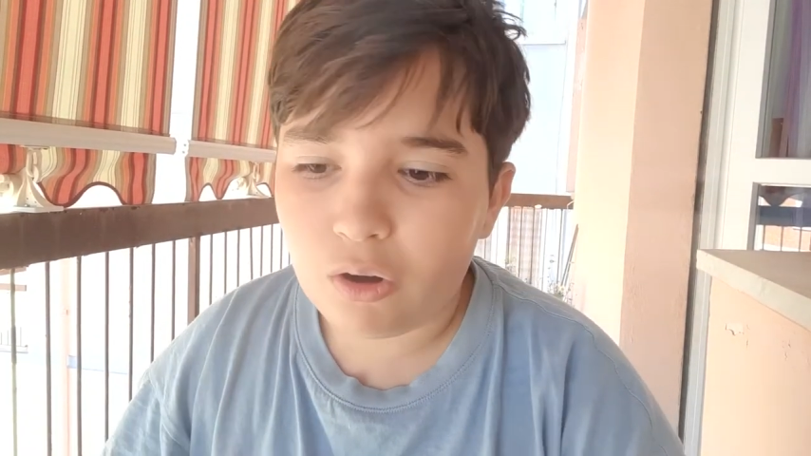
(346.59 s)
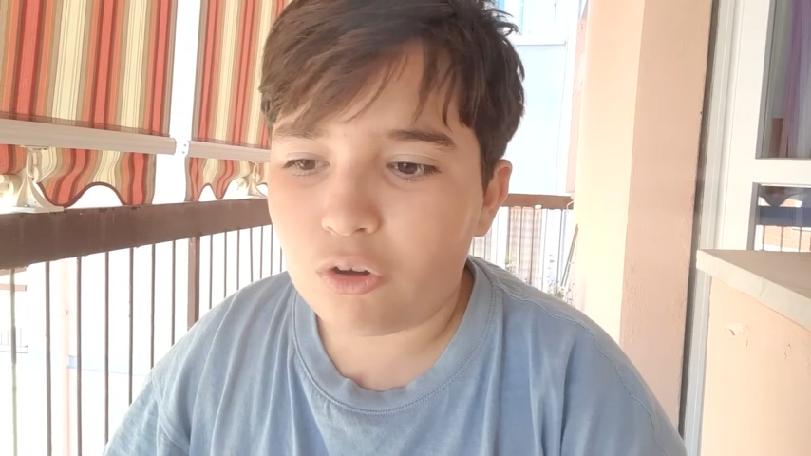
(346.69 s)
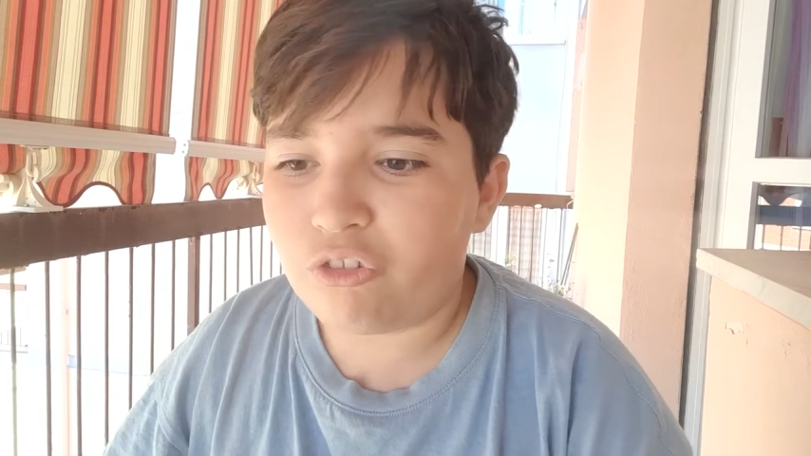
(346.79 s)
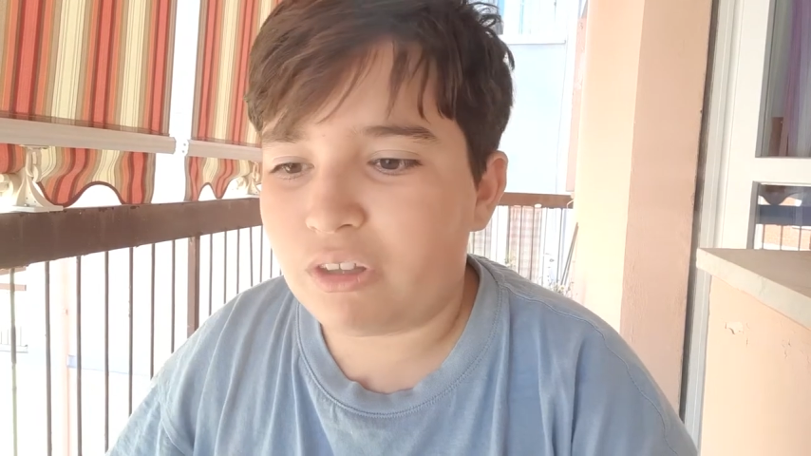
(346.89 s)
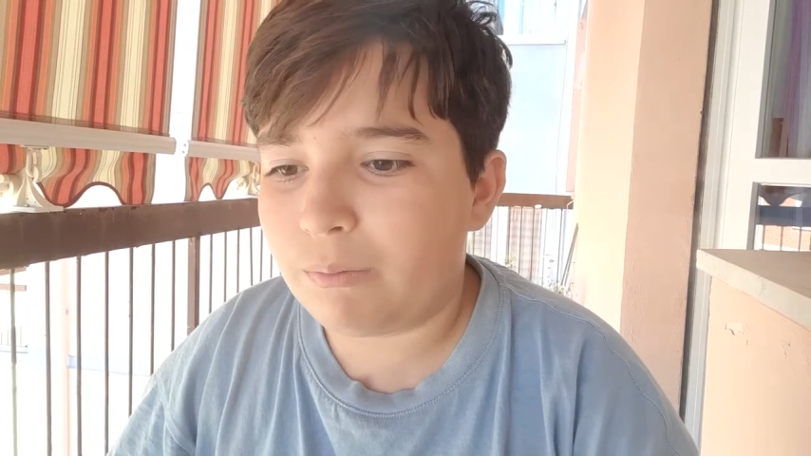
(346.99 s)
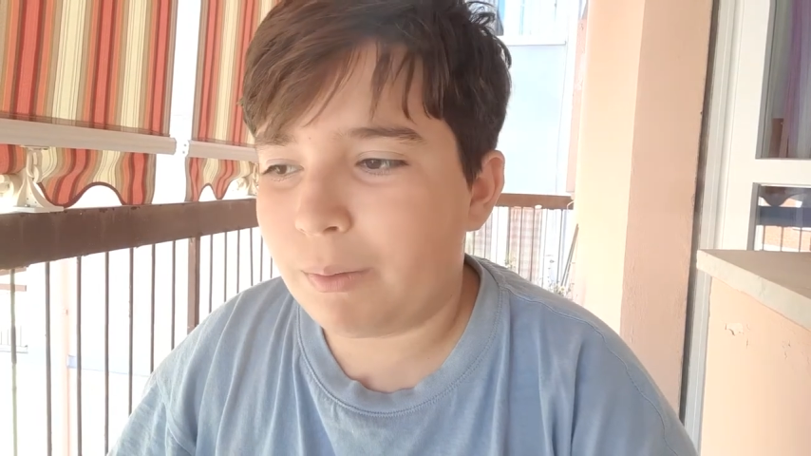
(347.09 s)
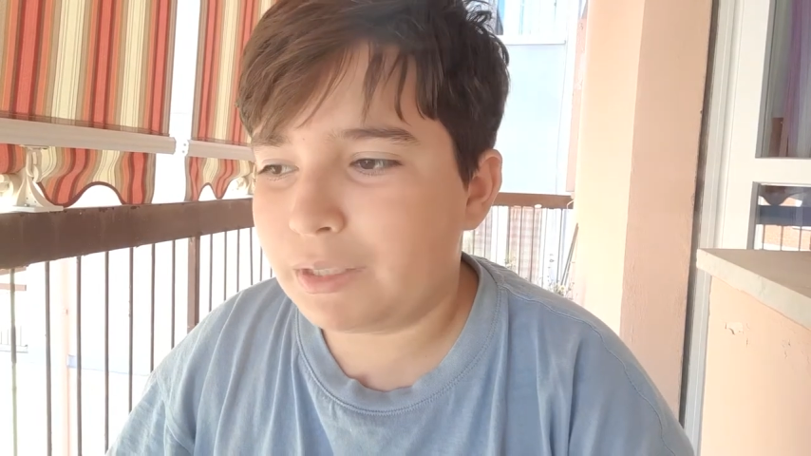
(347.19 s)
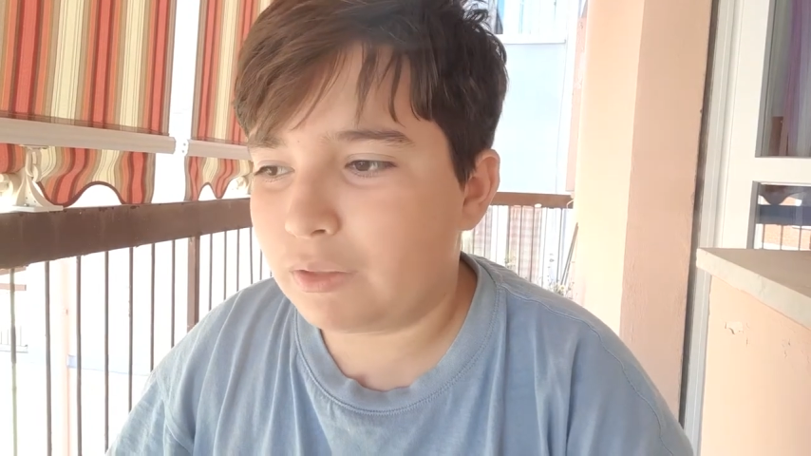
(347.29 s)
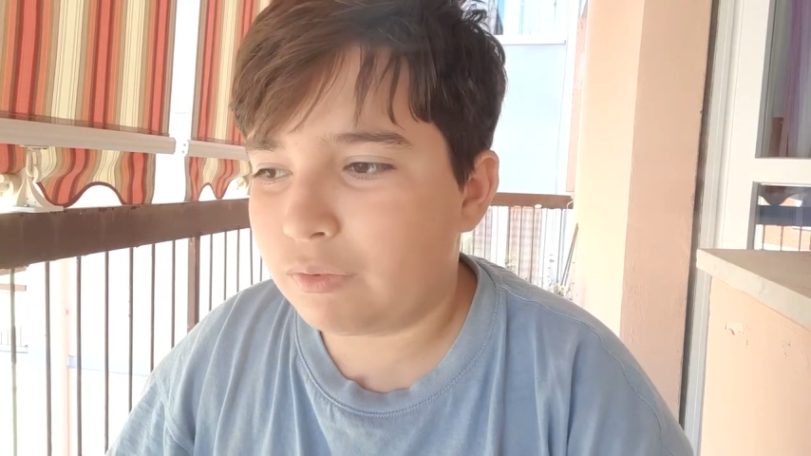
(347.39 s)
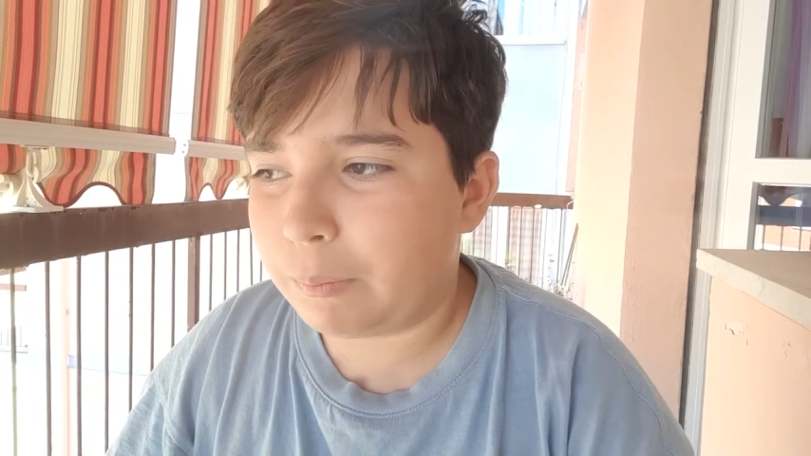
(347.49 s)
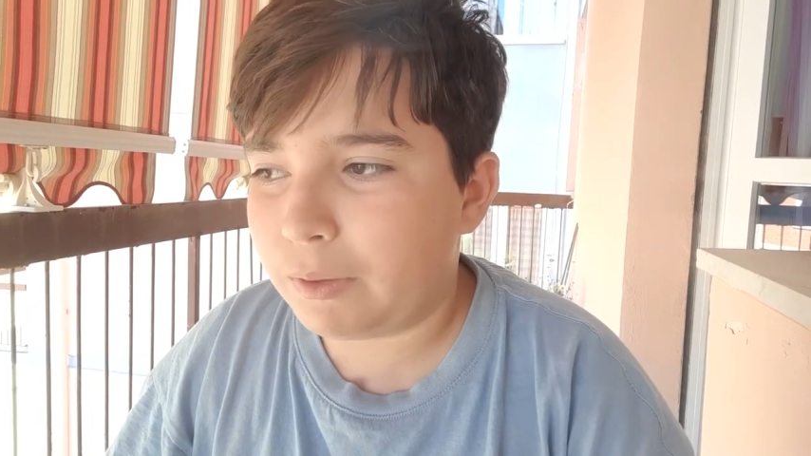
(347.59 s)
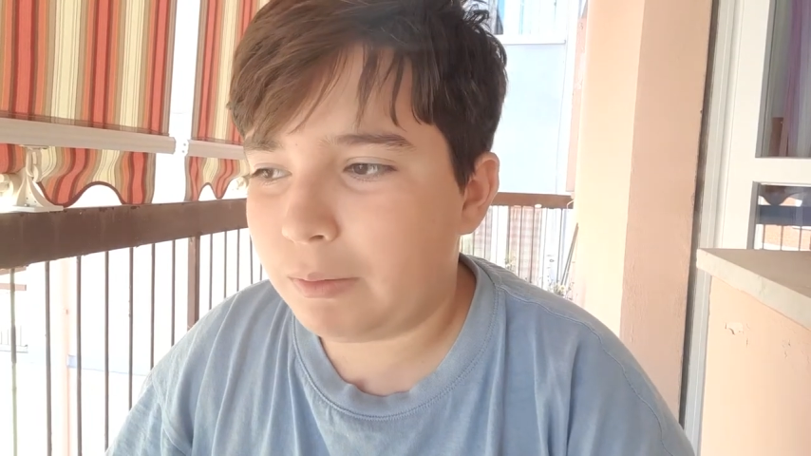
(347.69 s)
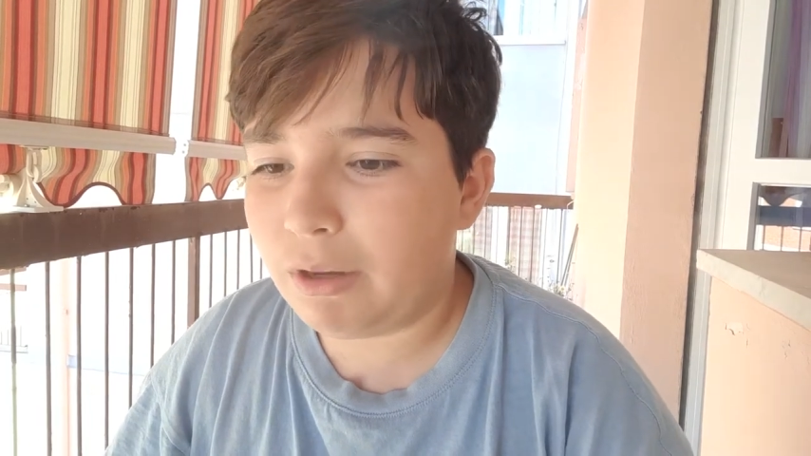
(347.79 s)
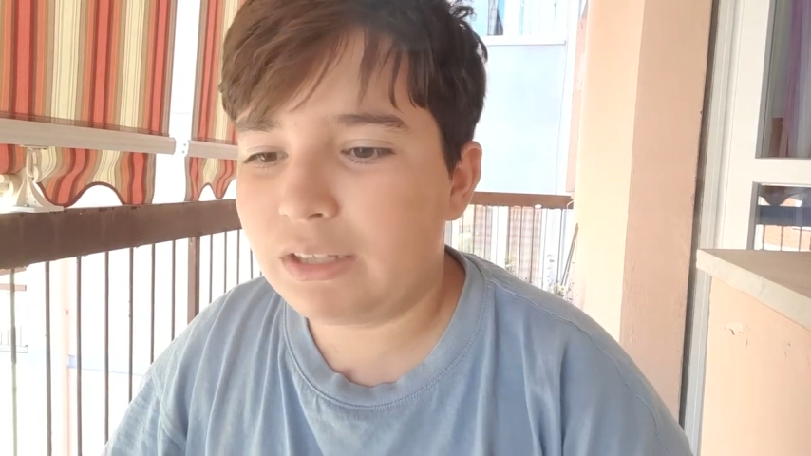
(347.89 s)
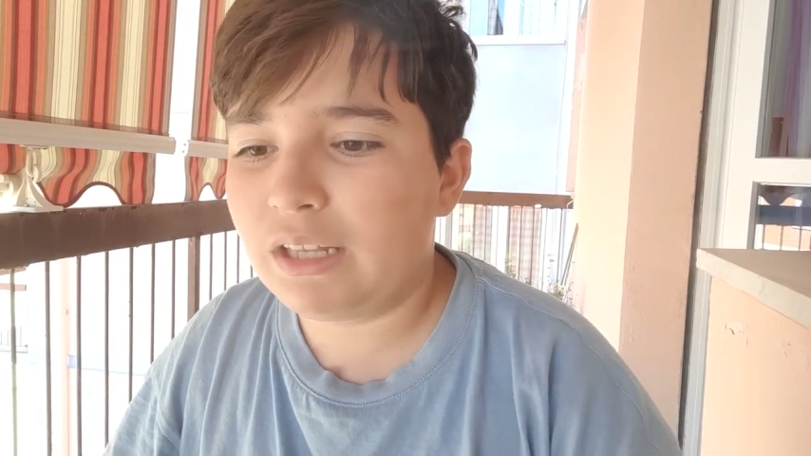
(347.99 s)
Oggettivamente fa
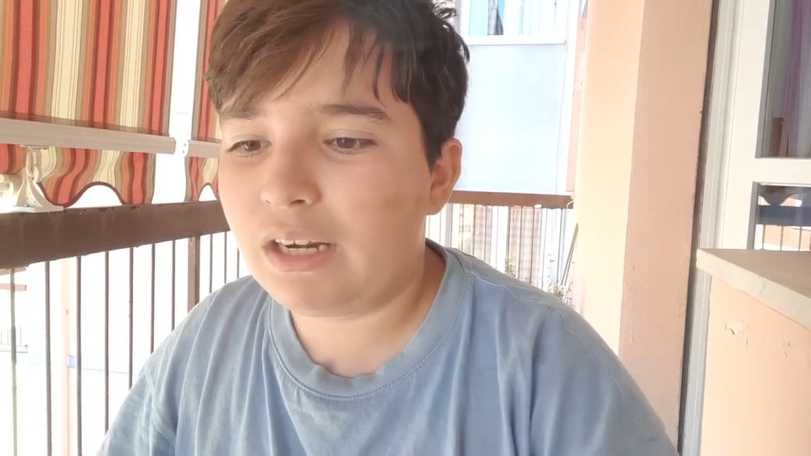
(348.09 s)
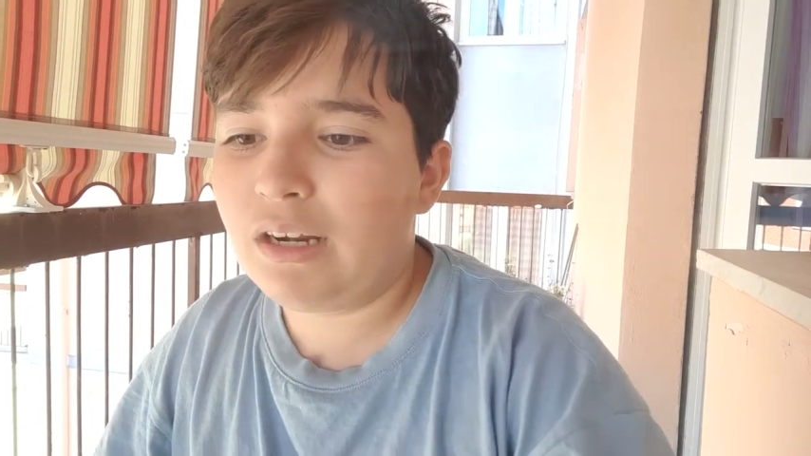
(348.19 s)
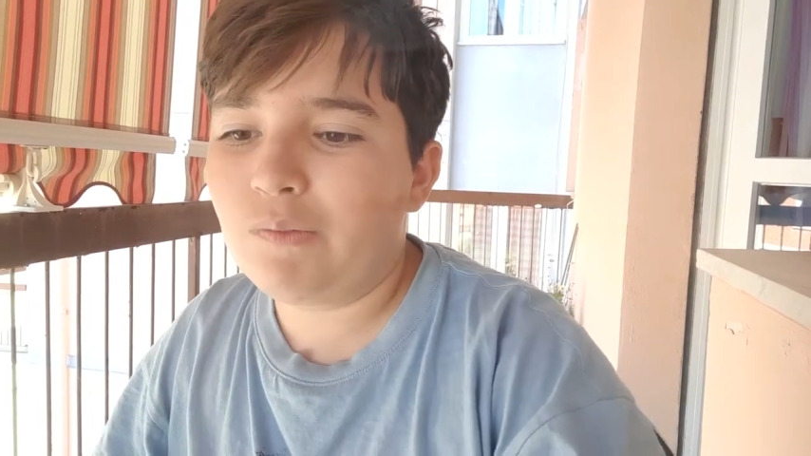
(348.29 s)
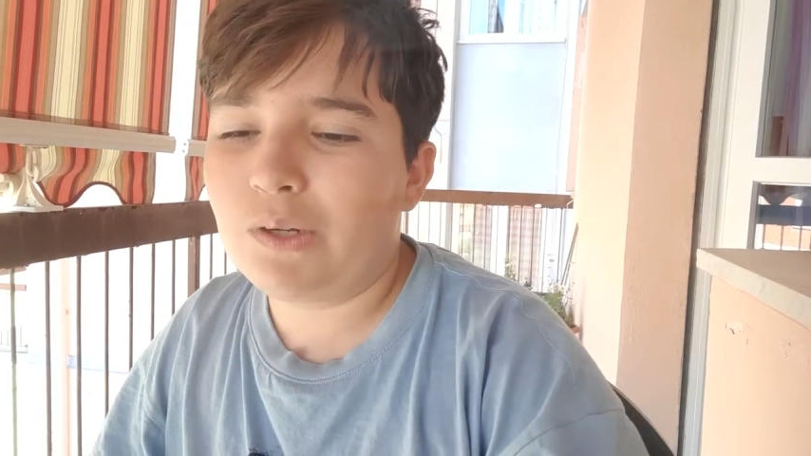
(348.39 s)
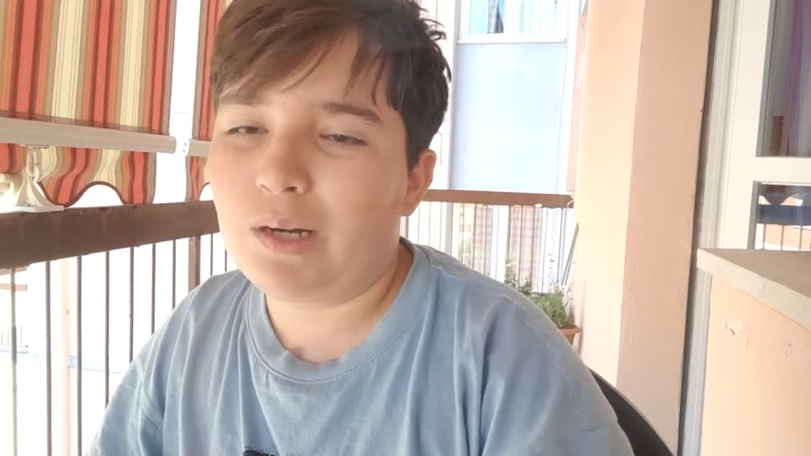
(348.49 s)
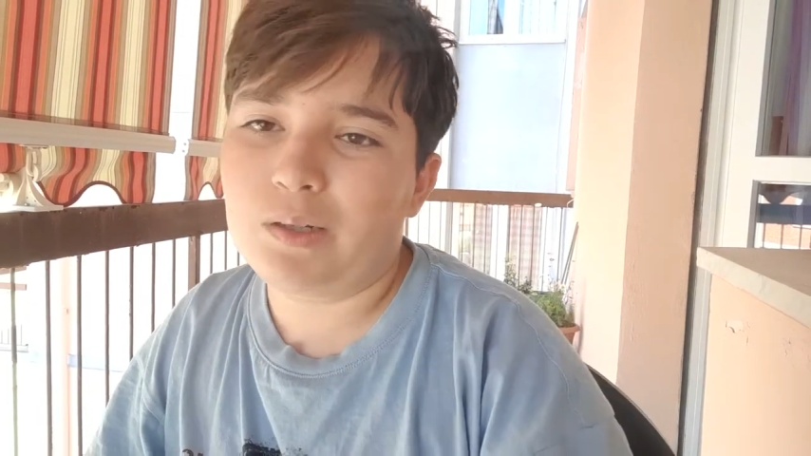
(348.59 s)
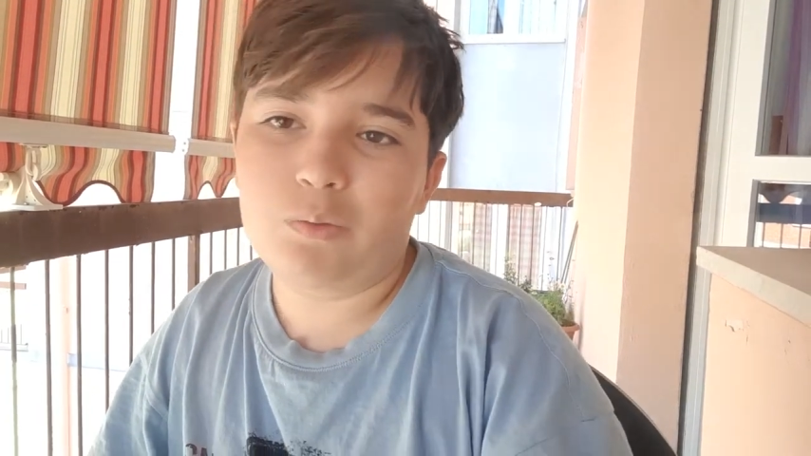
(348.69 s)
prima andare a lavorare,